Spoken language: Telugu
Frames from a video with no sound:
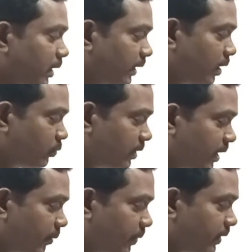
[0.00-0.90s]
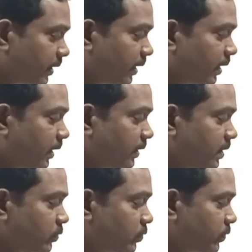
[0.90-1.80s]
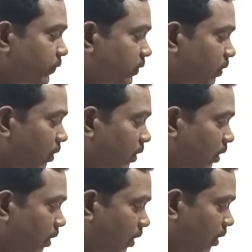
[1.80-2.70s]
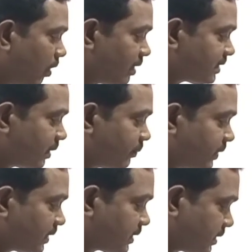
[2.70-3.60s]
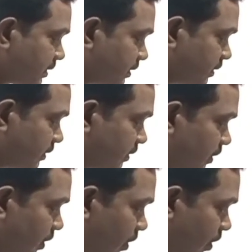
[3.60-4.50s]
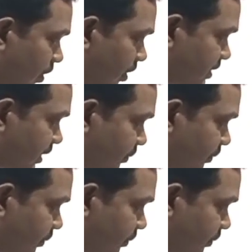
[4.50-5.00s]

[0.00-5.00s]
ఒకటే ఉంది కాబట్టి ఇట్ ఈజ్ యూజ్డ్ ఫర్ ఆల్ సబ్జెక్ట్స్ ఆల్